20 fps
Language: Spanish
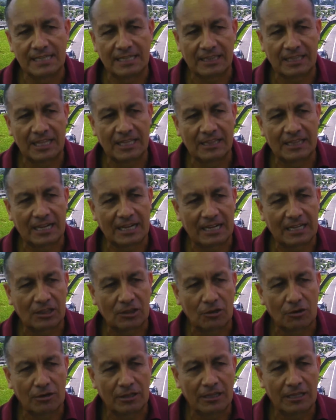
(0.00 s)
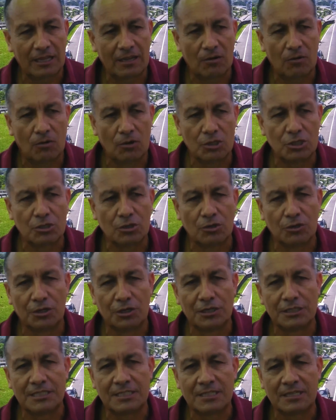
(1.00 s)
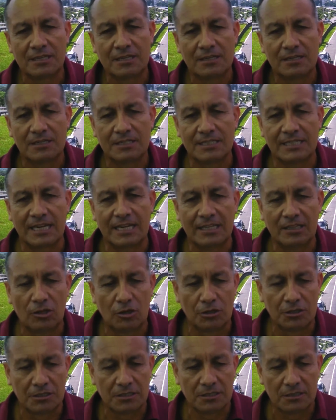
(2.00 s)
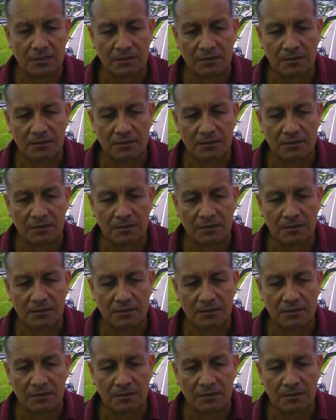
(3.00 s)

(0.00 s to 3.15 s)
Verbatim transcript: 7014-8262.